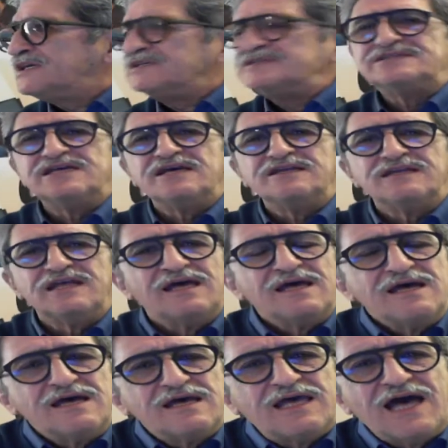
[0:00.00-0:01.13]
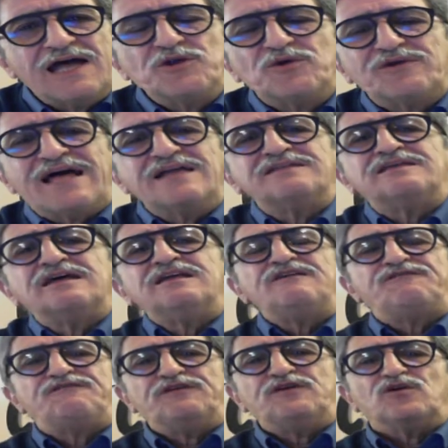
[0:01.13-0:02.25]
aziende che hanno tante
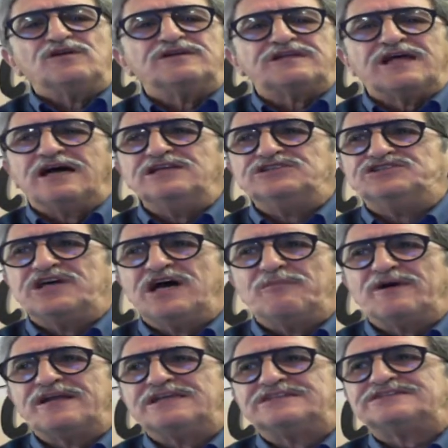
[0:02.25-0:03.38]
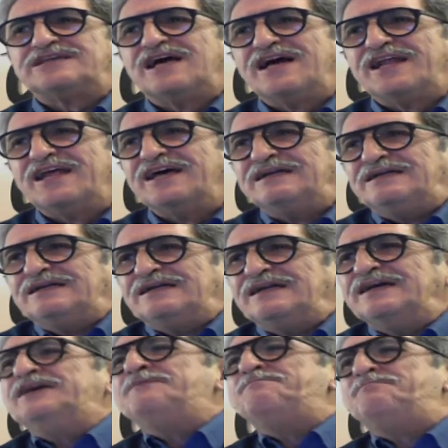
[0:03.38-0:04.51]
difficoltà diciamo, a restare
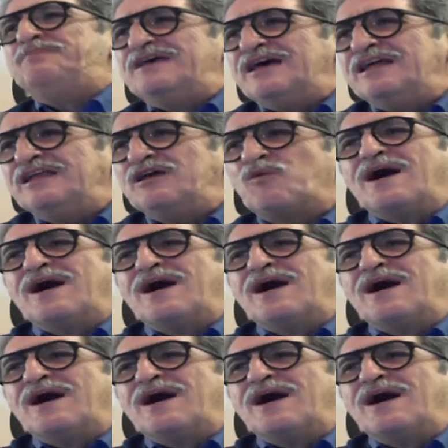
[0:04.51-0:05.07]
in piedi.